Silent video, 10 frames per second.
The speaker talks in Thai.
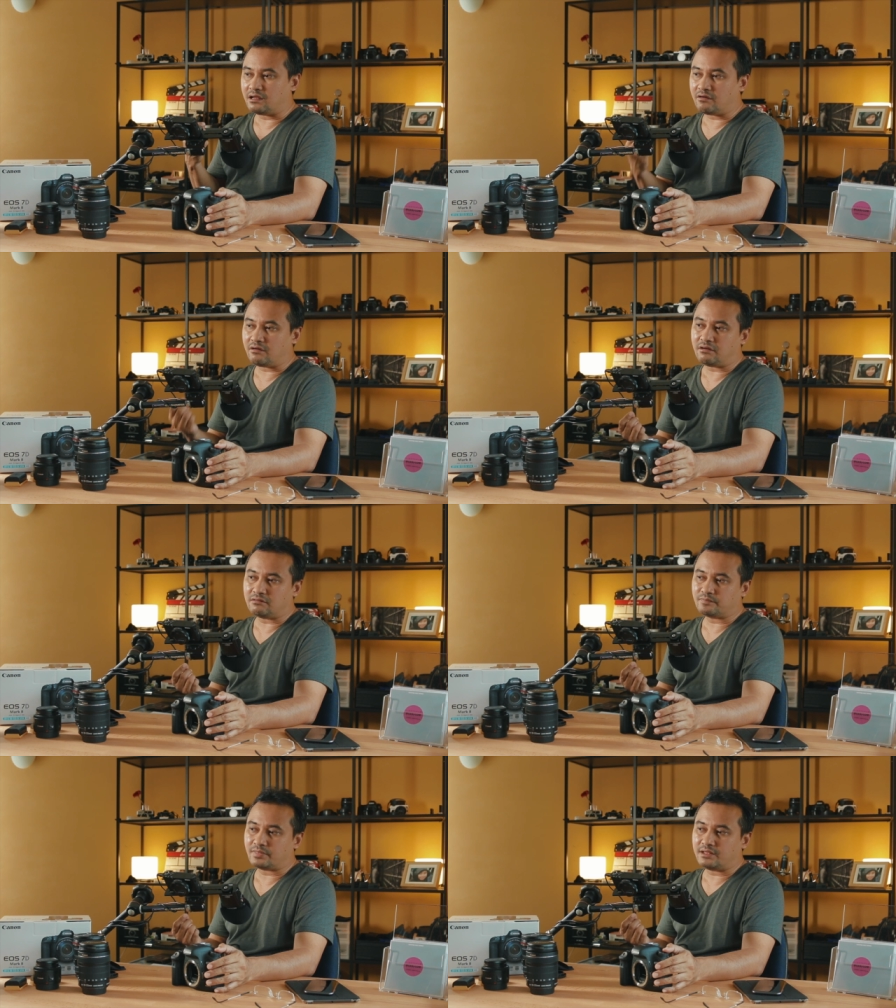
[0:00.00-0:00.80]
แล้วก็
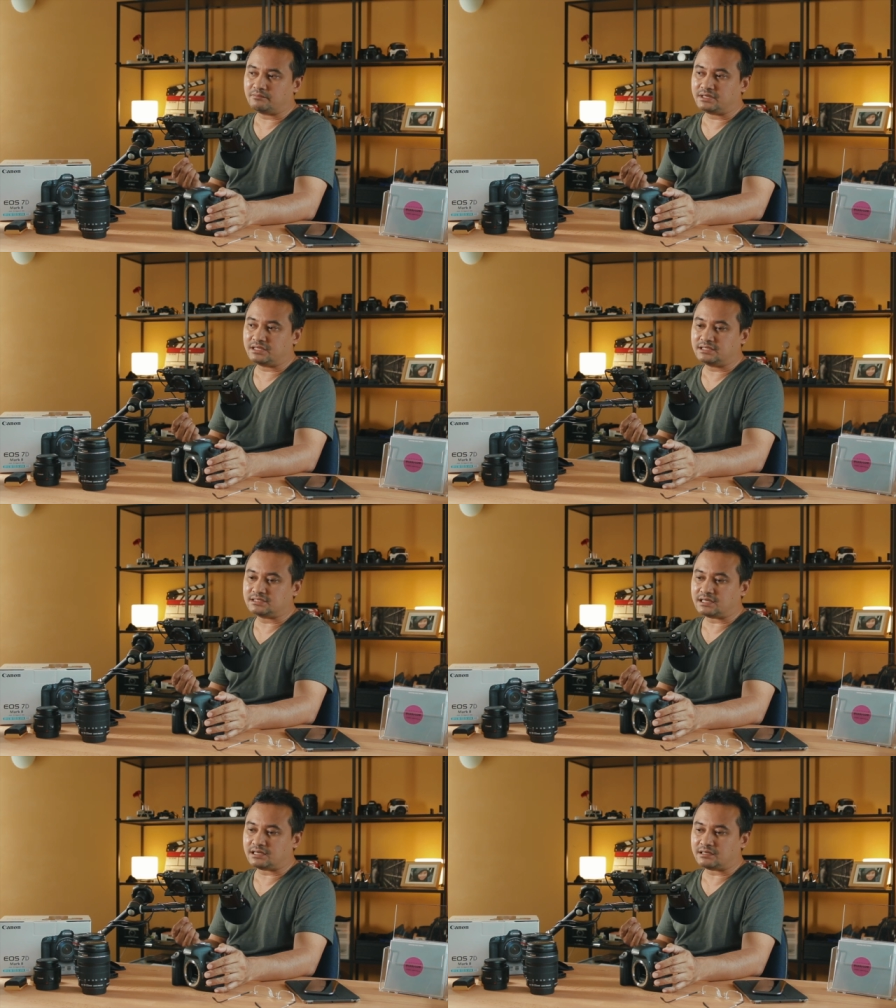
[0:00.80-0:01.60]
พื่อที่
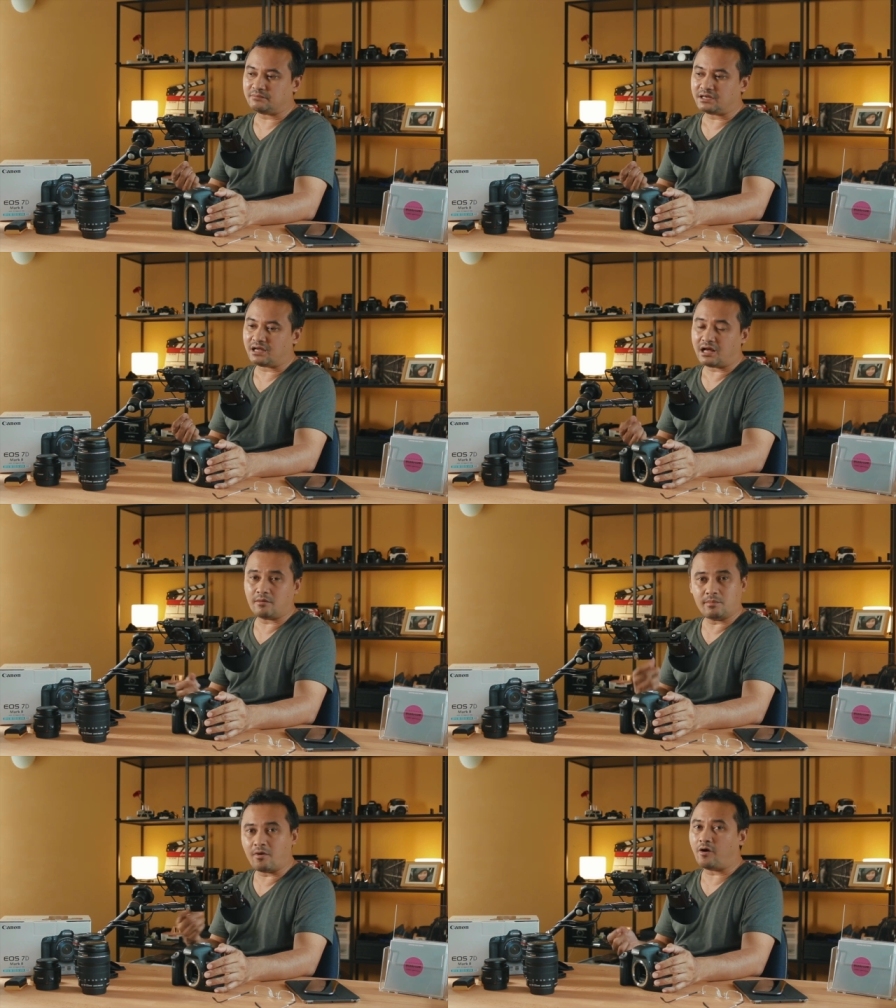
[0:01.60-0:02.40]
จะเหมือนกับ
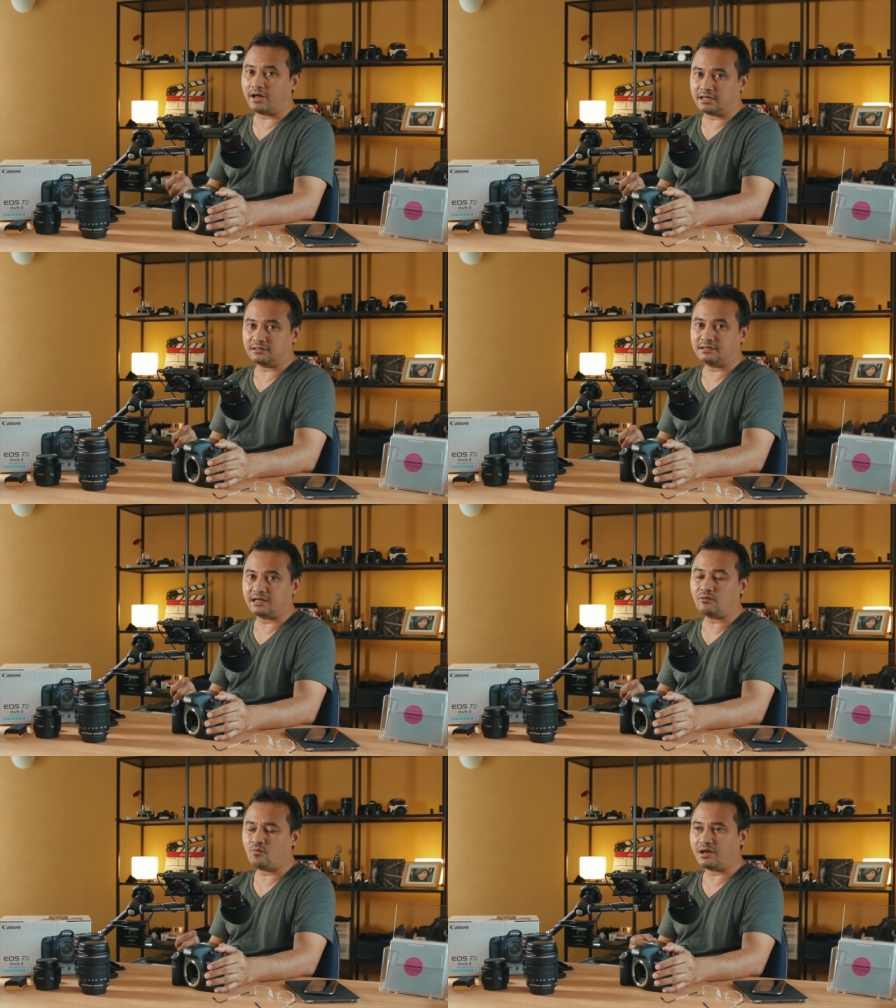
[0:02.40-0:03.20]
เอามาบอกอะ
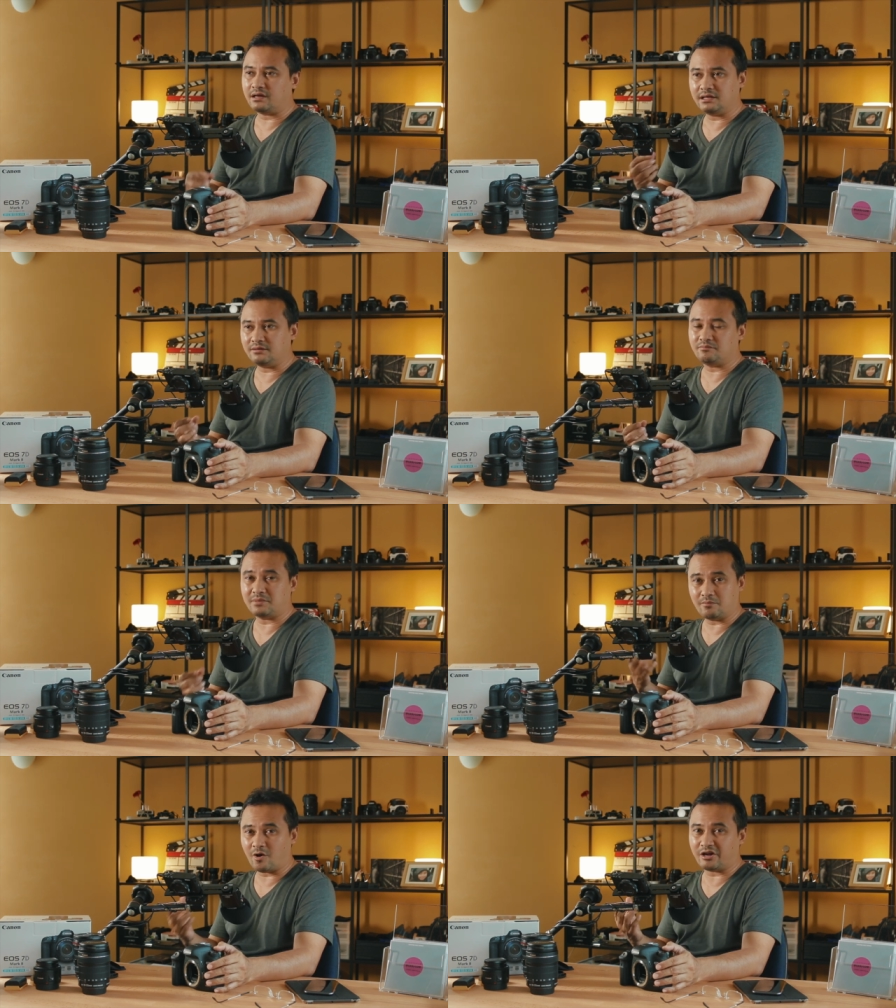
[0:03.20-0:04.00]
นะว่าเอ้ย
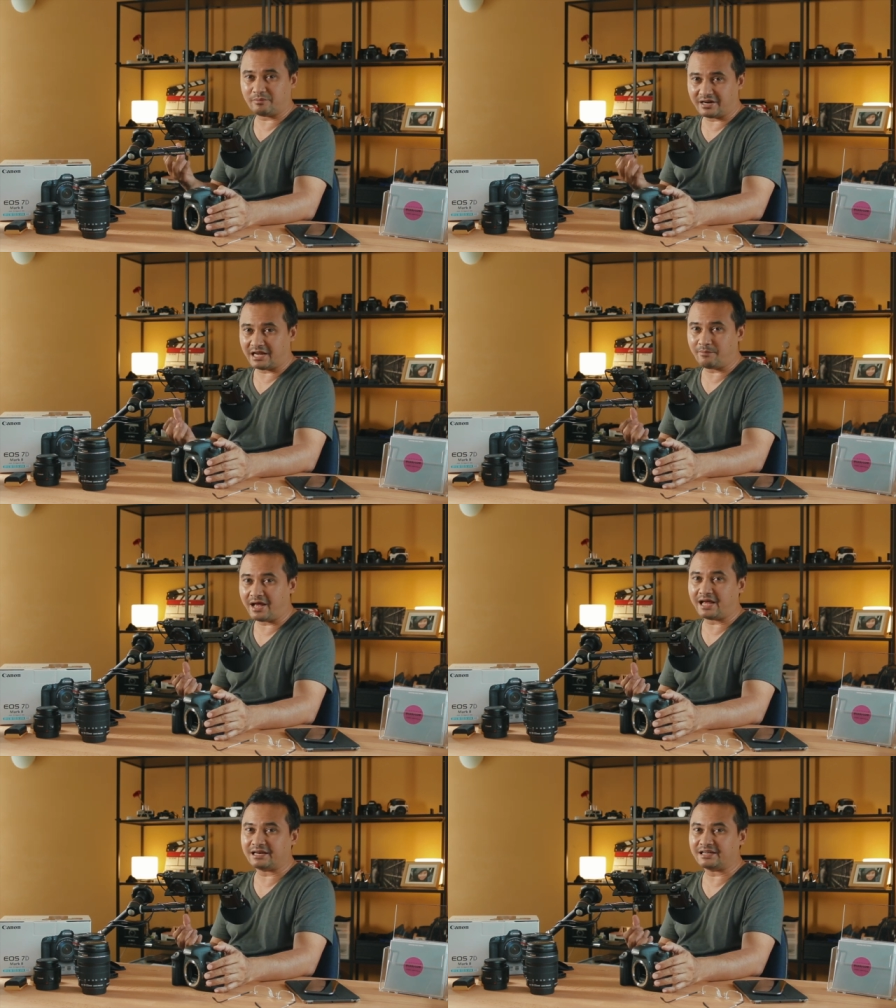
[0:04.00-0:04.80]
มันเหมาะกับใคร
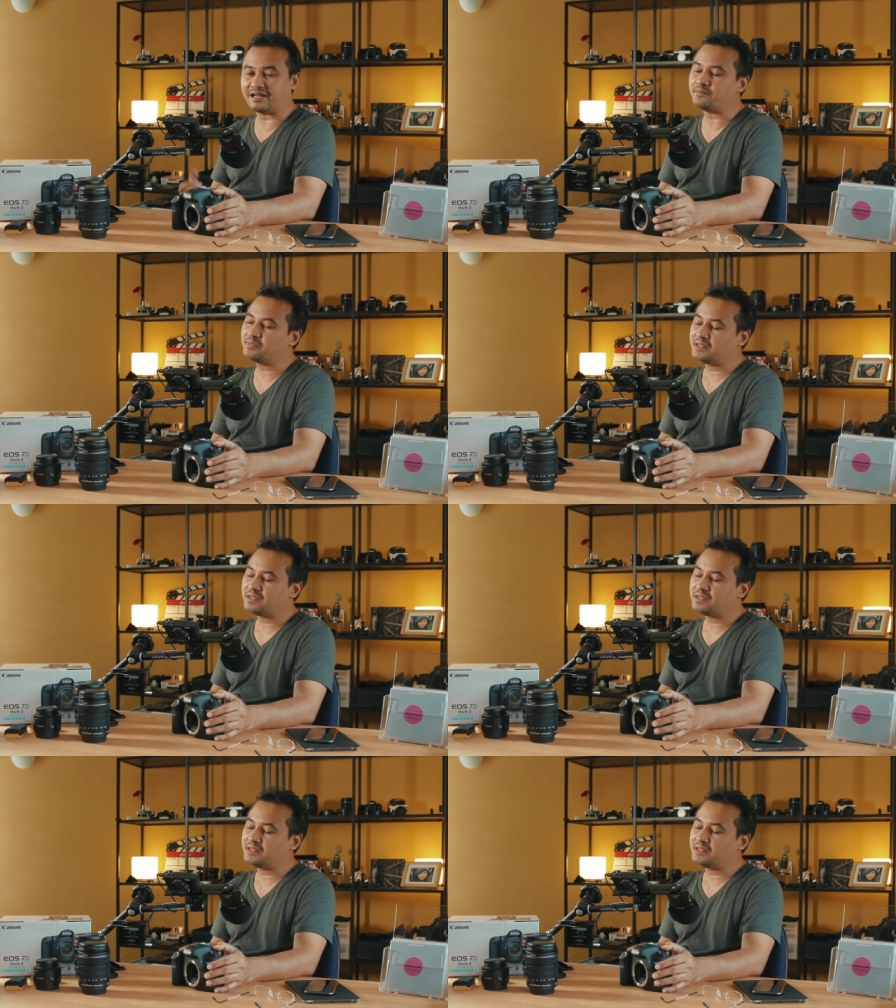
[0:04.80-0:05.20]
บ้างนะครับ